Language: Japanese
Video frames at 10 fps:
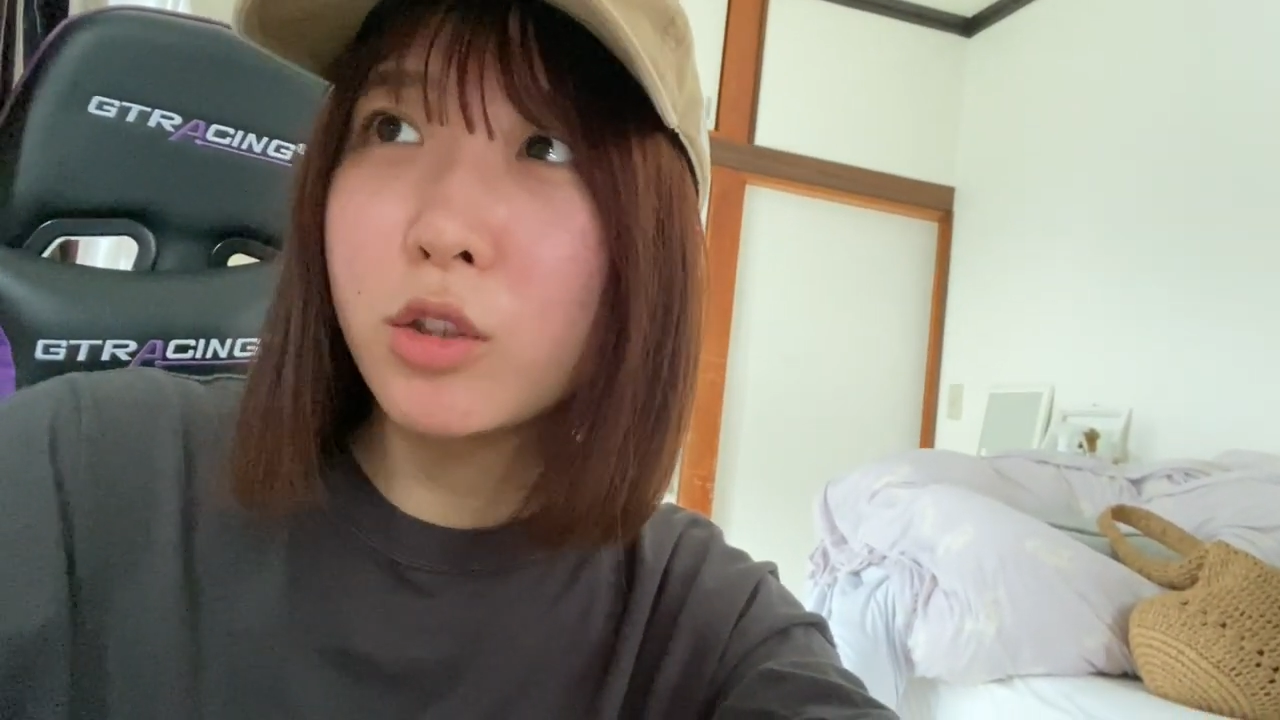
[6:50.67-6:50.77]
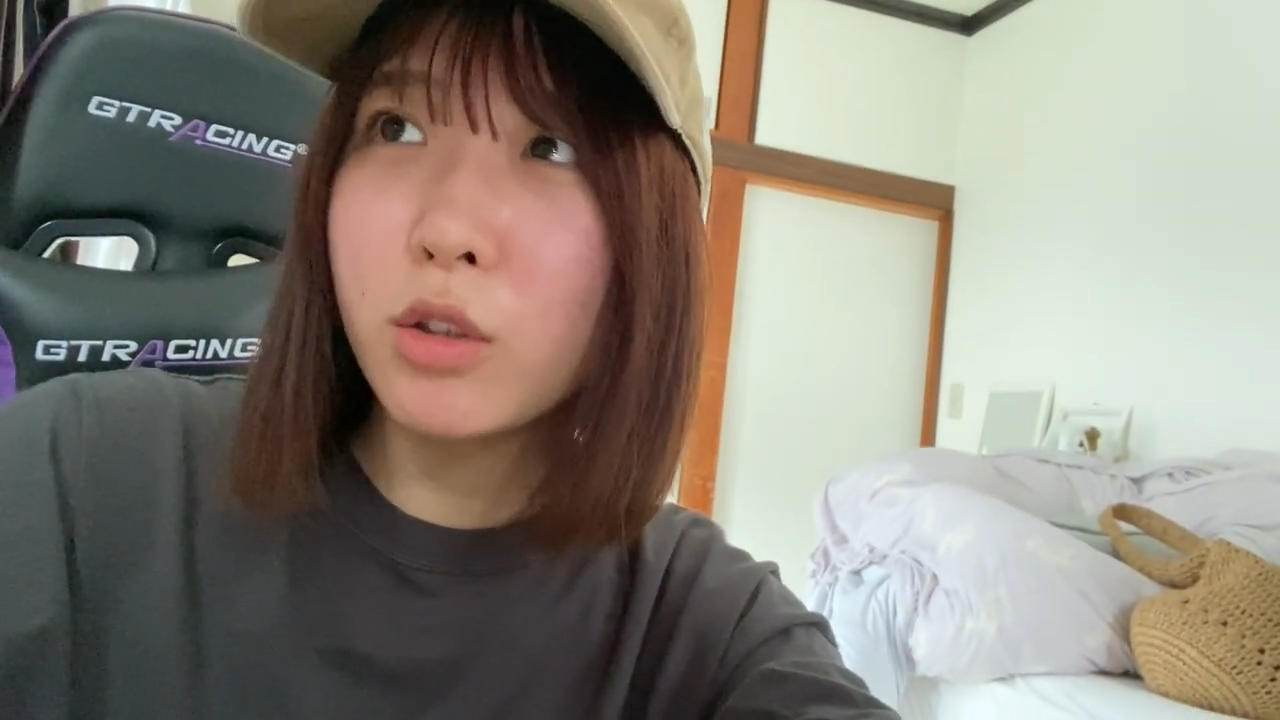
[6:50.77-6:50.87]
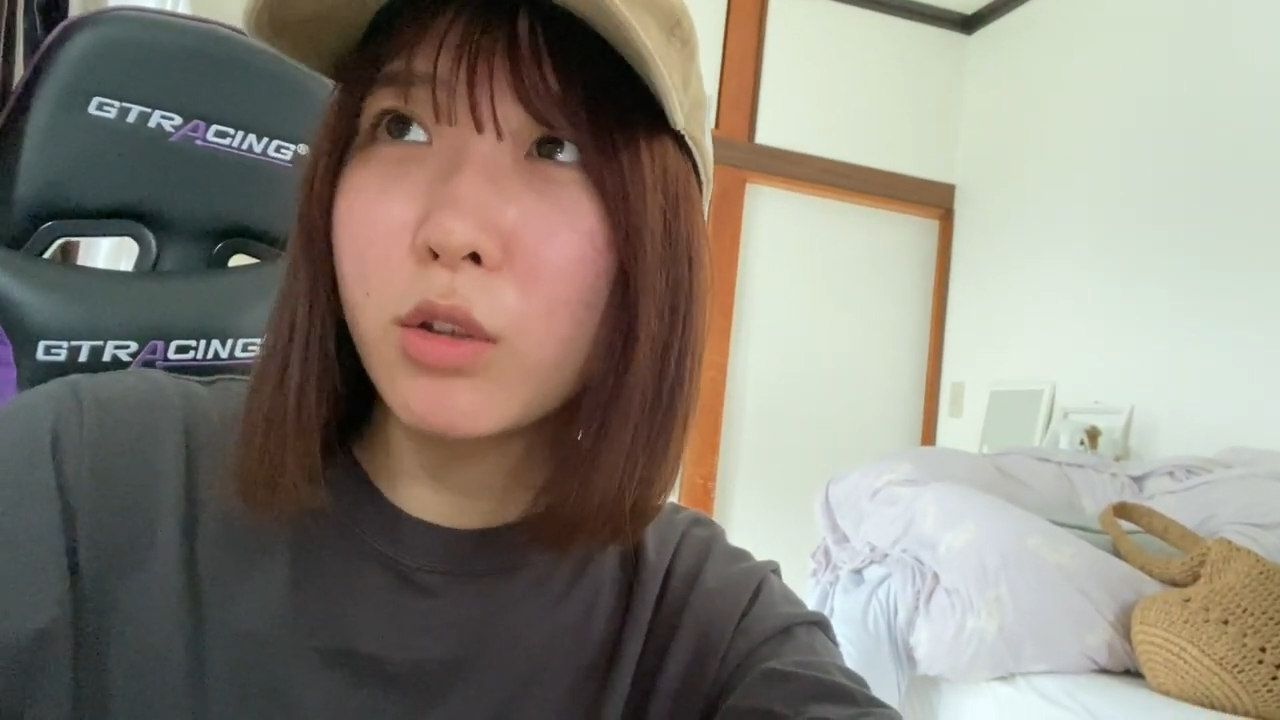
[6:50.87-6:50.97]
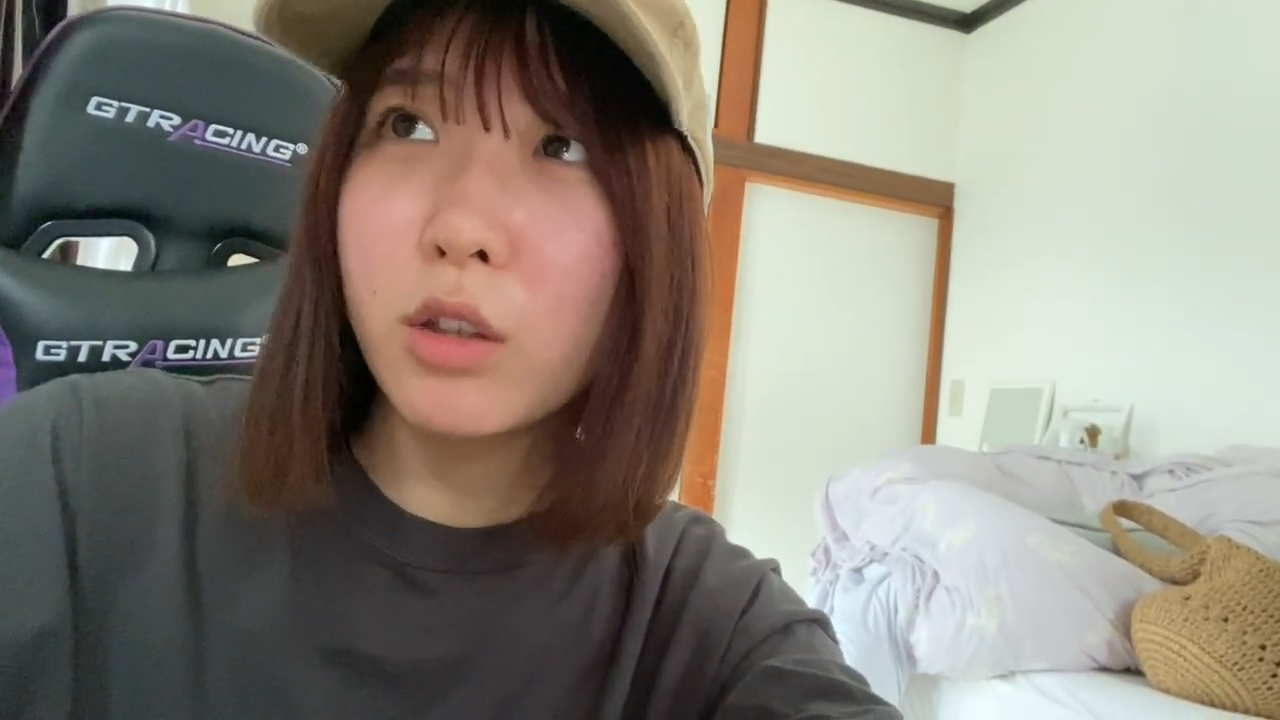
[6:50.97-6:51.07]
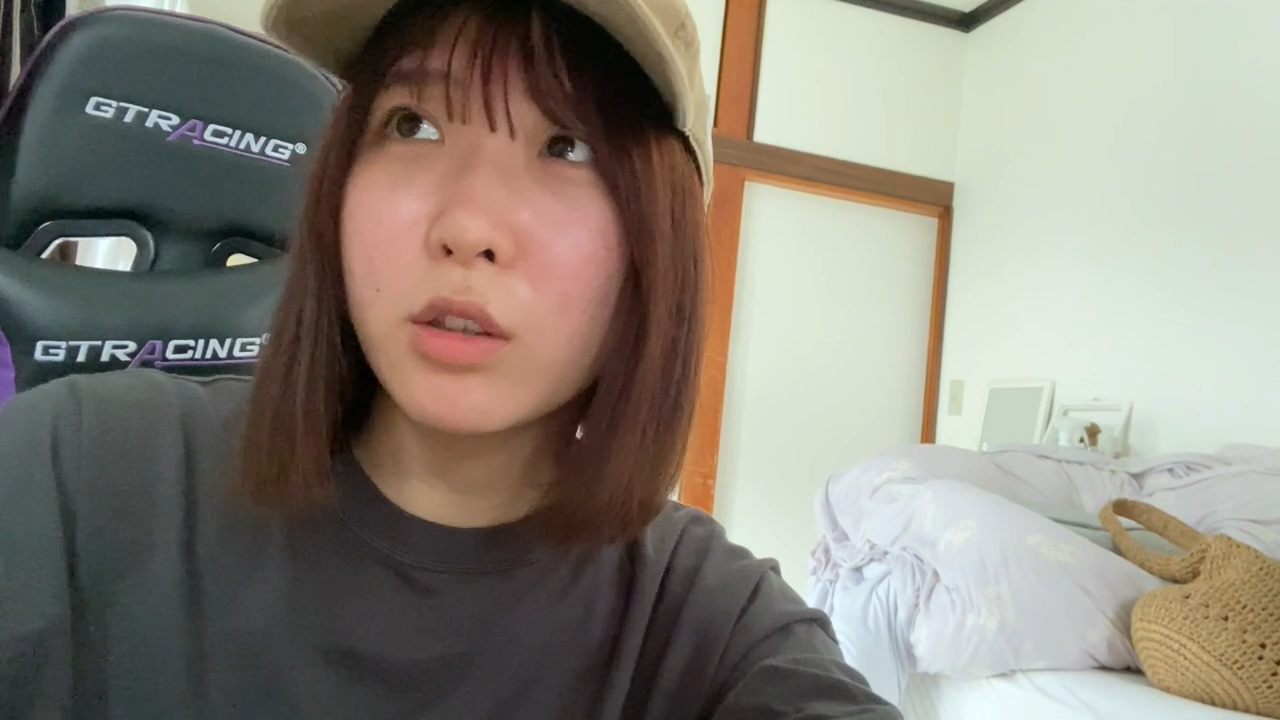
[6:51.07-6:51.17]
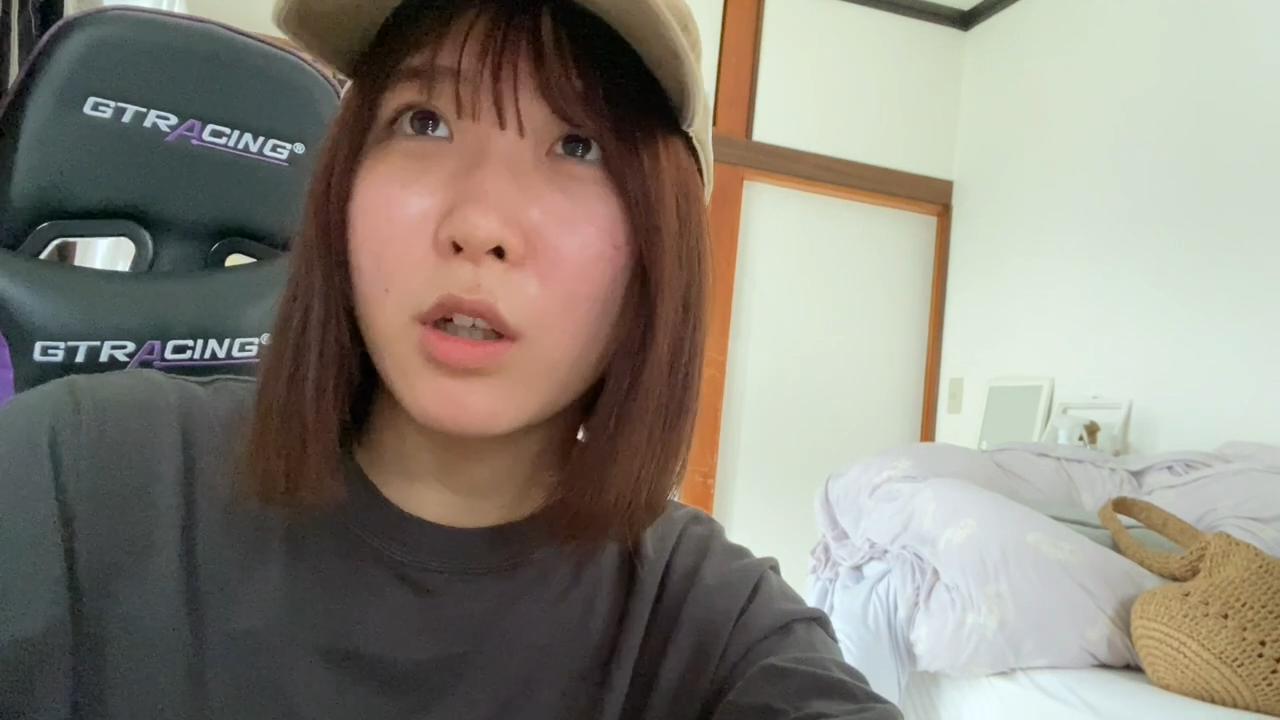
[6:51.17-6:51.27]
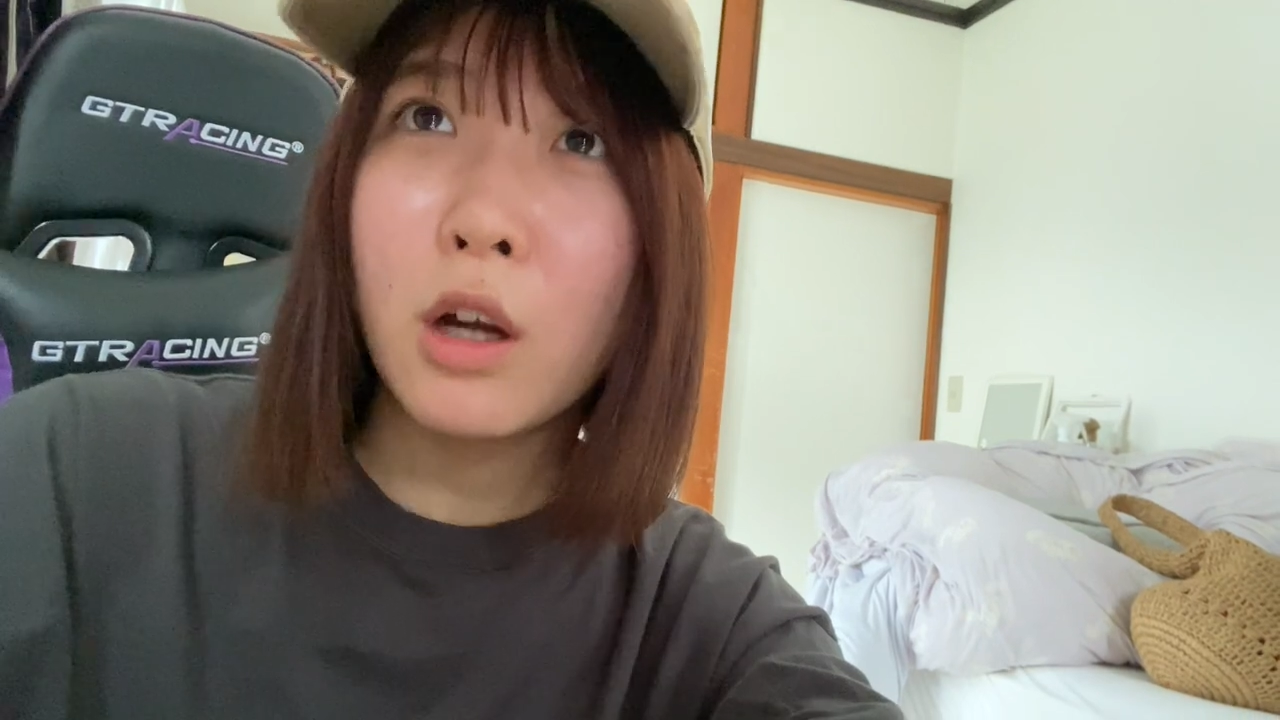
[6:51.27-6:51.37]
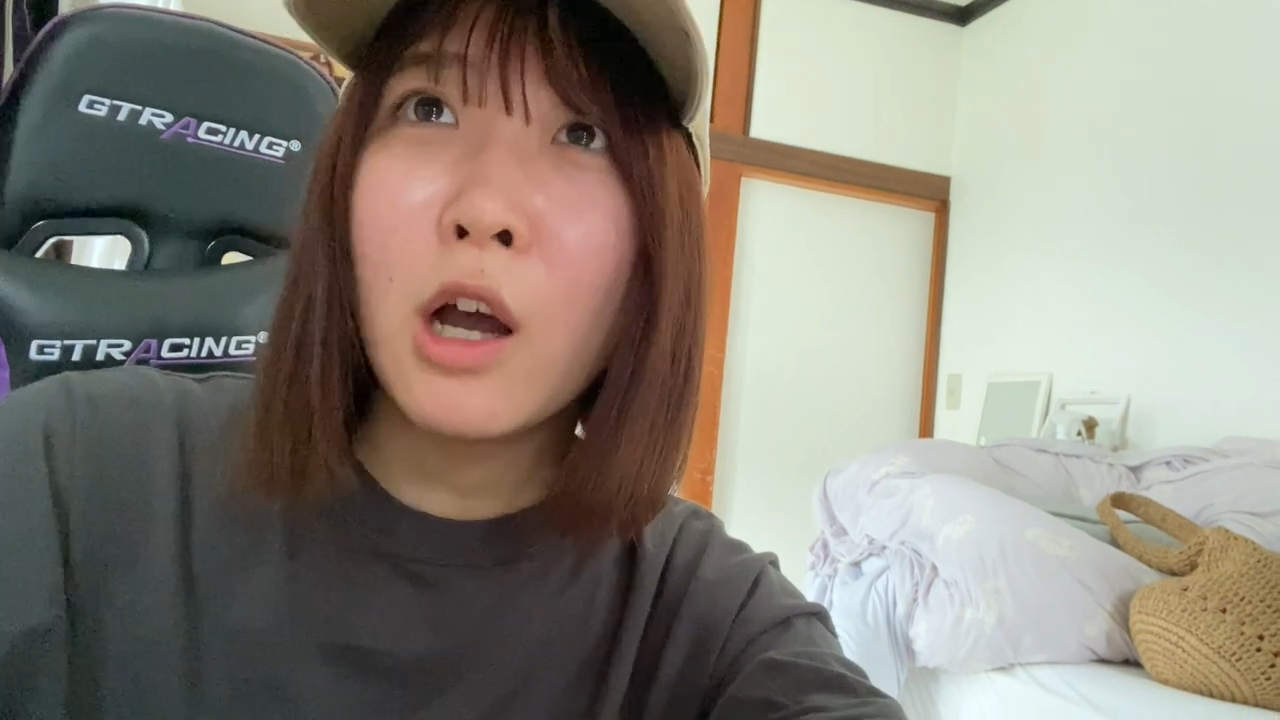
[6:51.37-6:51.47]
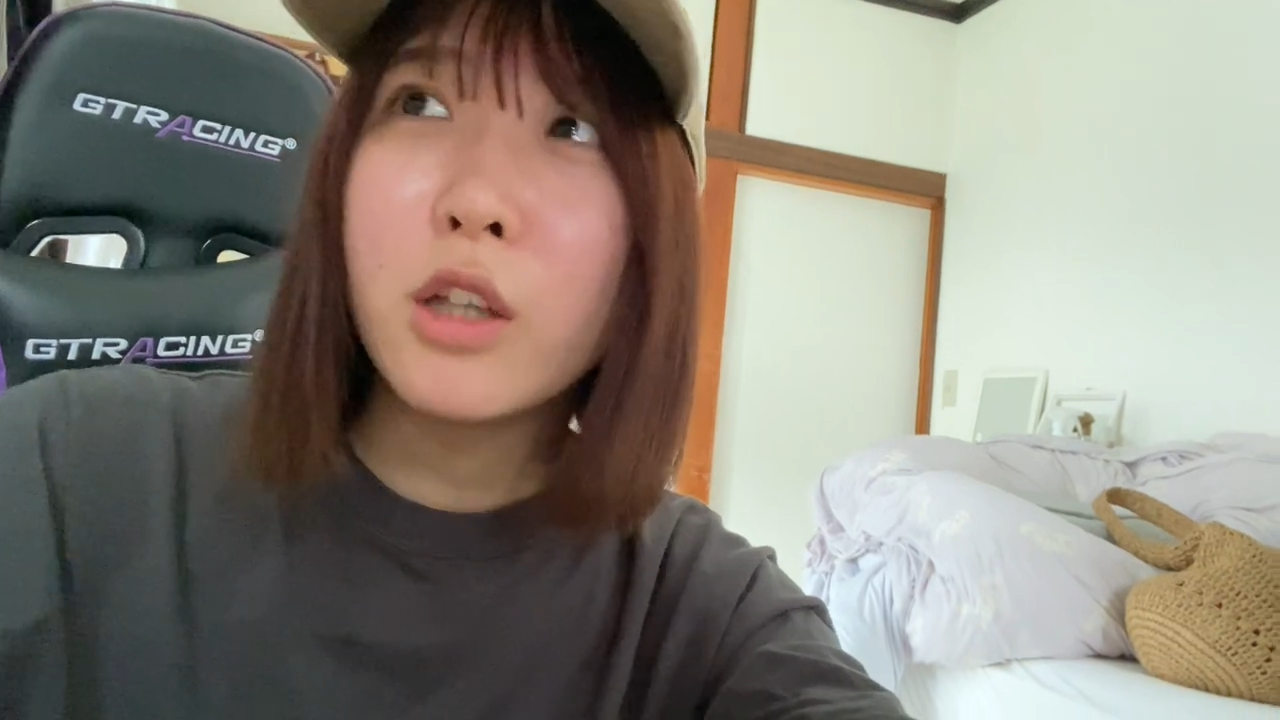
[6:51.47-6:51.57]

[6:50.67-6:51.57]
てるからさ、